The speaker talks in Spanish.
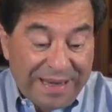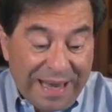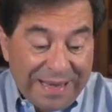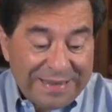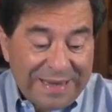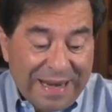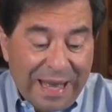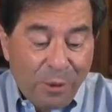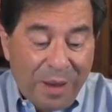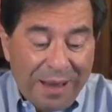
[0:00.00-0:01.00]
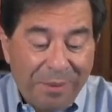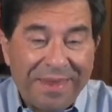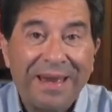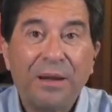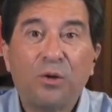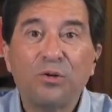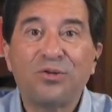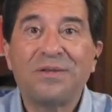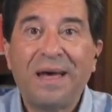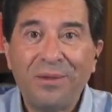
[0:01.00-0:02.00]
de que haya sacado a Eva del
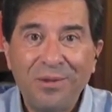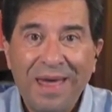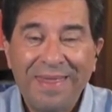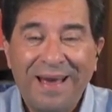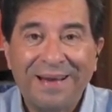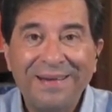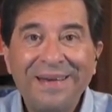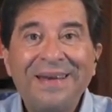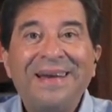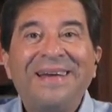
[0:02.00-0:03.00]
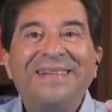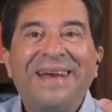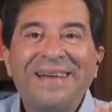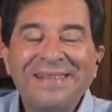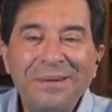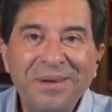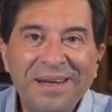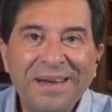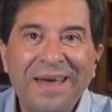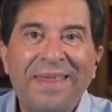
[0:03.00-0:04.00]
costado de Adán, te hace
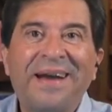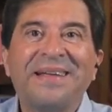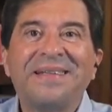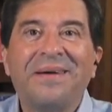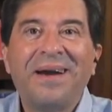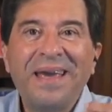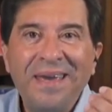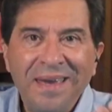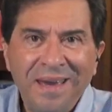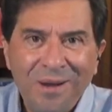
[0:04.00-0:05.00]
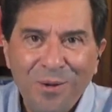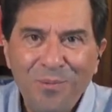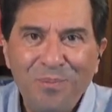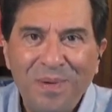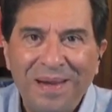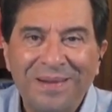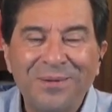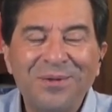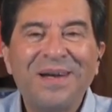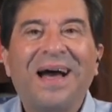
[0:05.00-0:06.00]
ver que Adán estaba
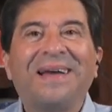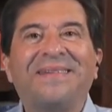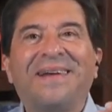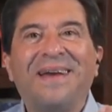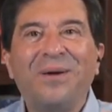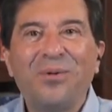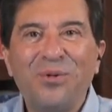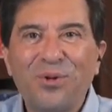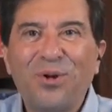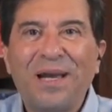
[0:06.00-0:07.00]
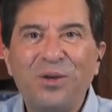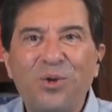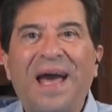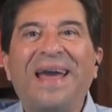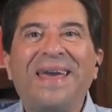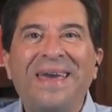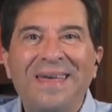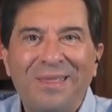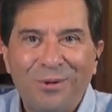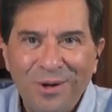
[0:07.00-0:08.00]
incompleto hasta que encontró la ayuda
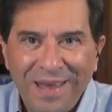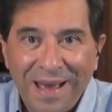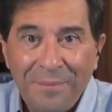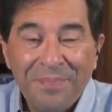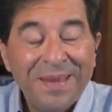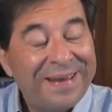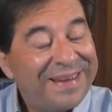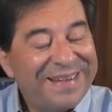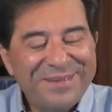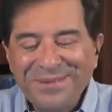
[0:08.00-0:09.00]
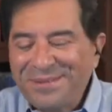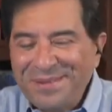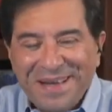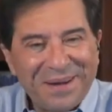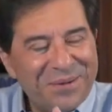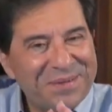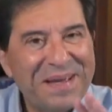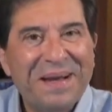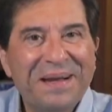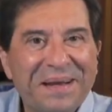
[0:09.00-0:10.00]
idónea. Esto es una
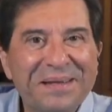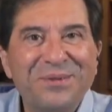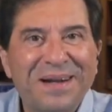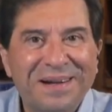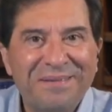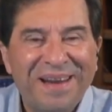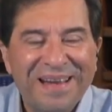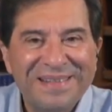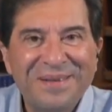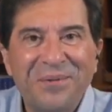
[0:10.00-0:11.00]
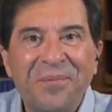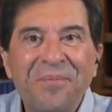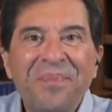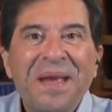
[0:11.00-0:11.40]
cosa que es una revelación,